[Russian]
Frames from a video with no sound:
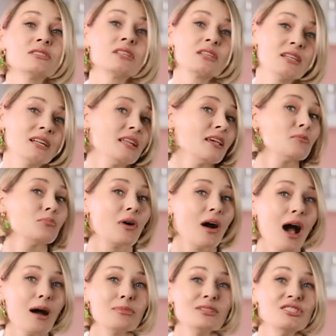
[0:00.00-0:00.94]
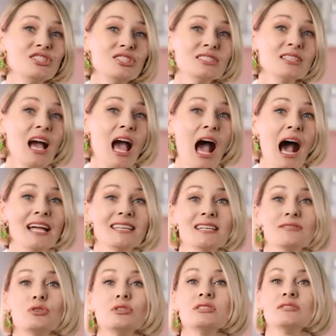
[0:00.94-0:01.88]
крылья бабочек,
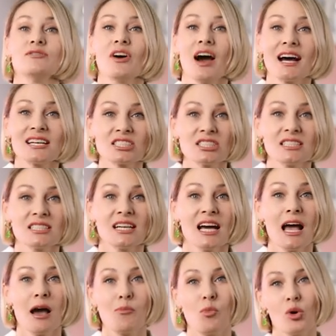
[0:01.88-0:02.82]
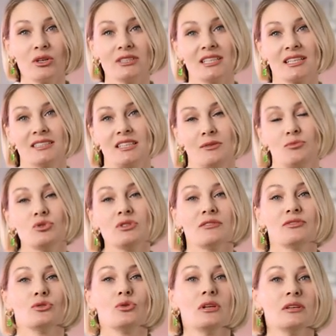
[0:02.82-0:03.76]
одного из важных модных
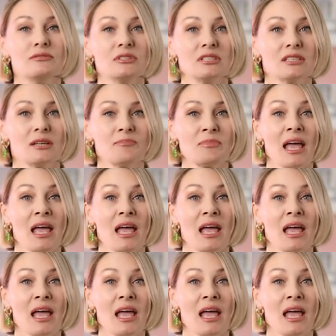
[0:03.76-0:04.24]
атрибутов нулевых.